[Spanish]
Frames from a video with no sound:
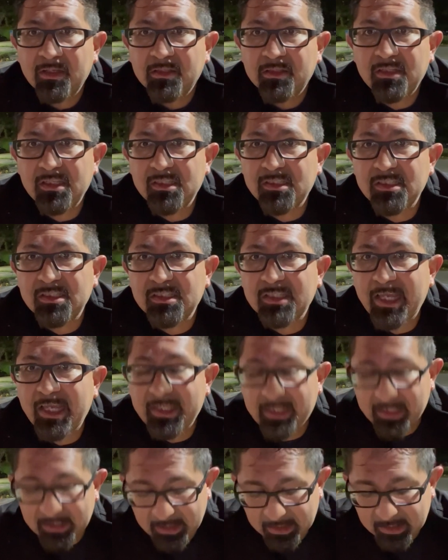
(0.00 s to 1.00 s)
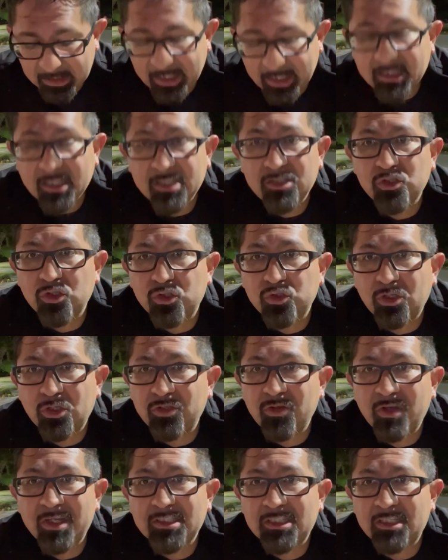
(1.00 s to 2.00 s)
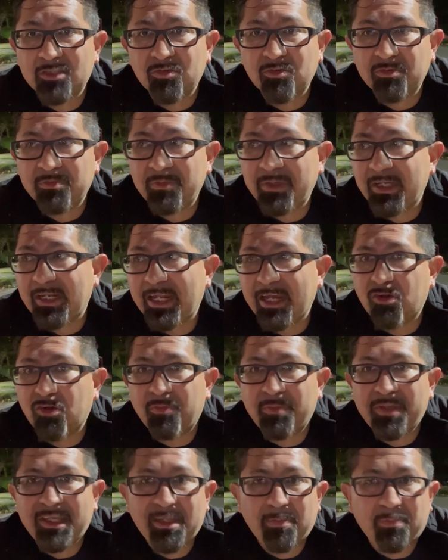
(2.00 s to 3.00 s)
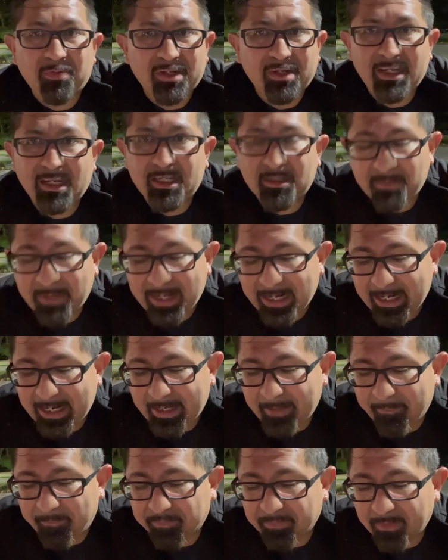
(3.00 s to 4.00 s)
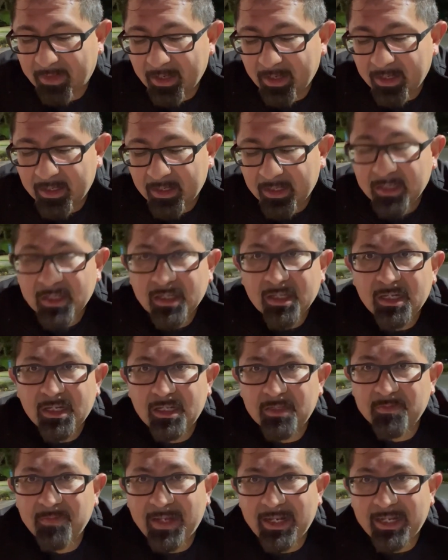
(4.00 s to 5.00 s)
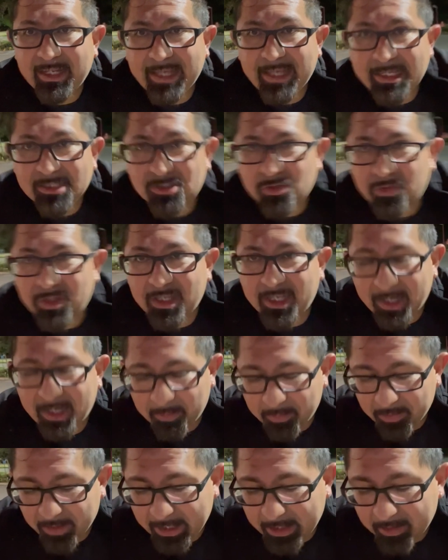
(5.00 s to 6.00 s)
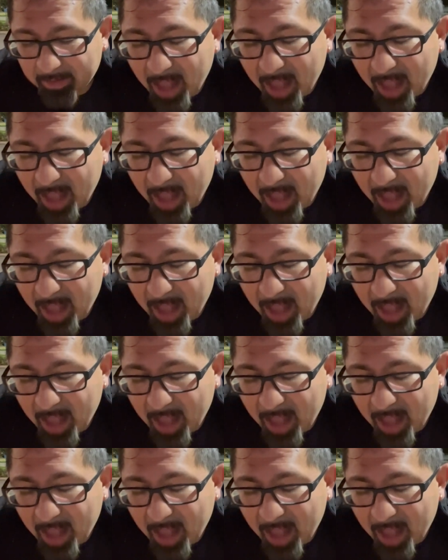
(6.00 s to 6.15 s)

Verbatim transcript: 16, 17, 18 años haciéndome la comida porque les vale les vale queso, dijeron por ahí.